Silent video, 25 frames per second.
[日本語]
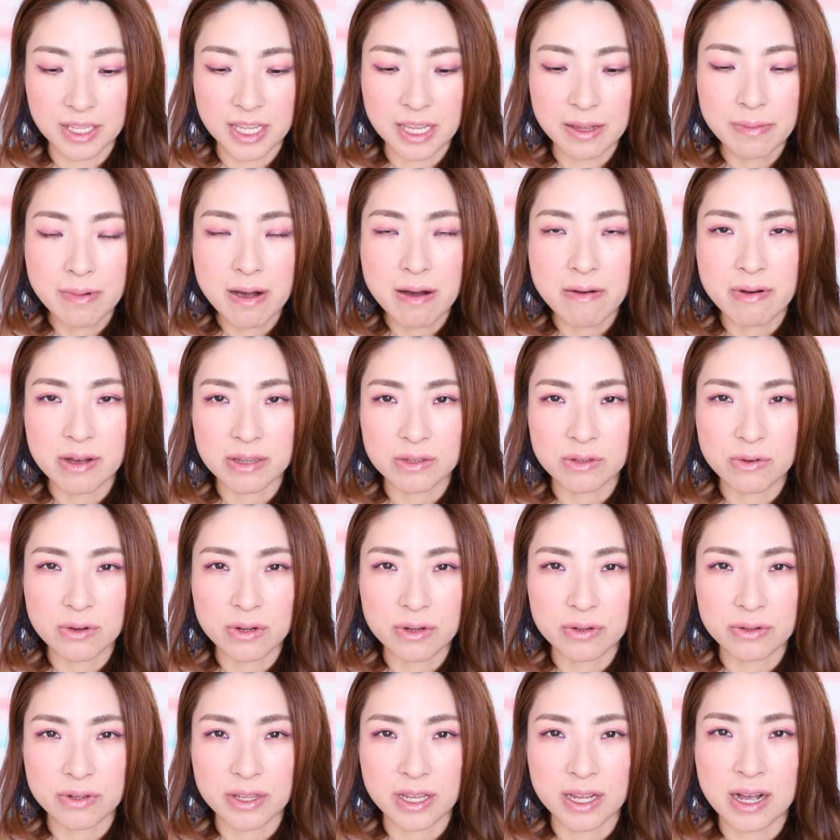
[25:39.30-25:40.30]
今はど
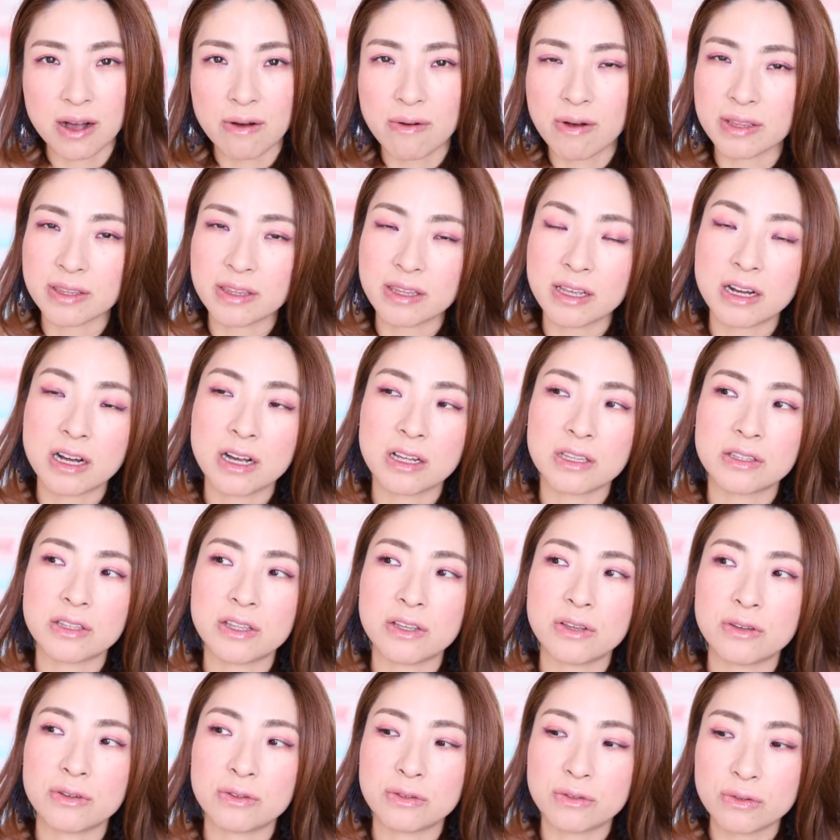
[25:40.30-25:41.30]
ういうふうに変わったかっ
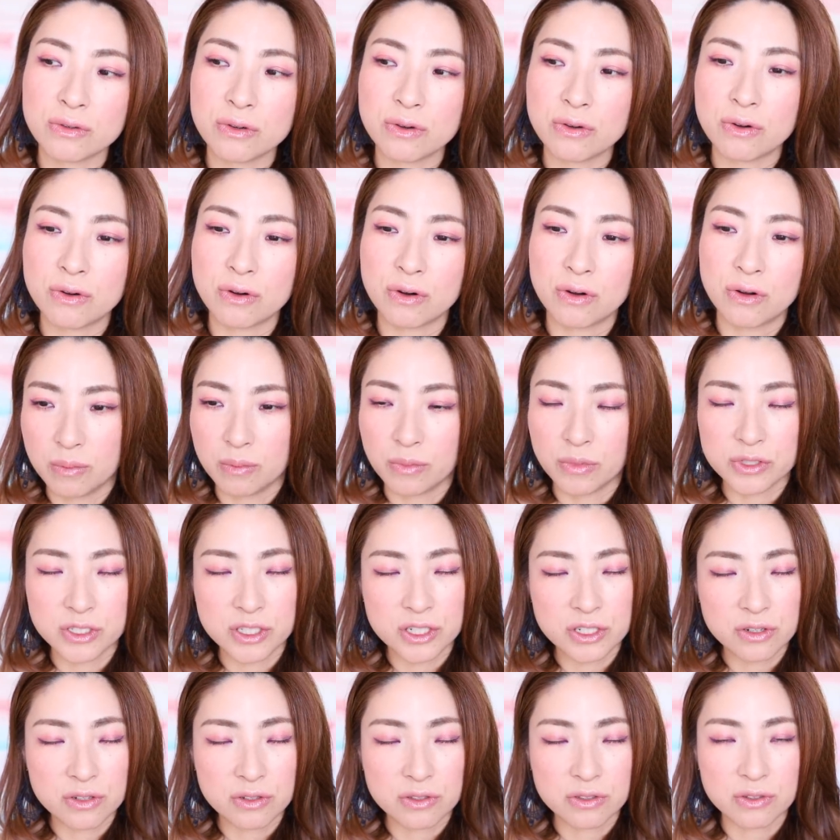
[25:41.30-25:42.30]
ていうとも
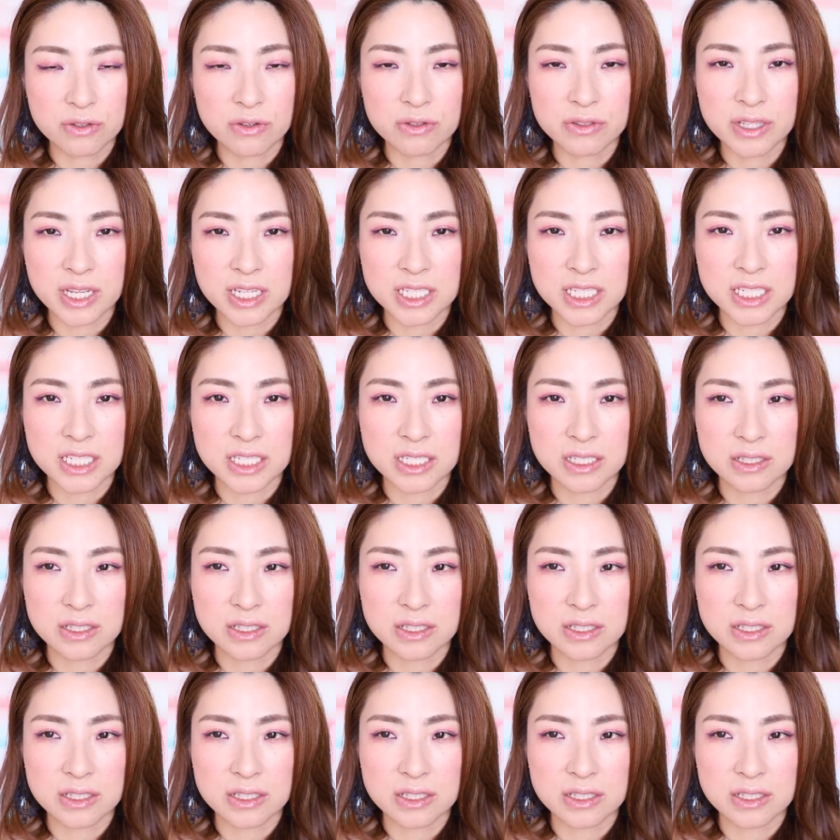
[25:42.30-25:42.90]
ちろんどんな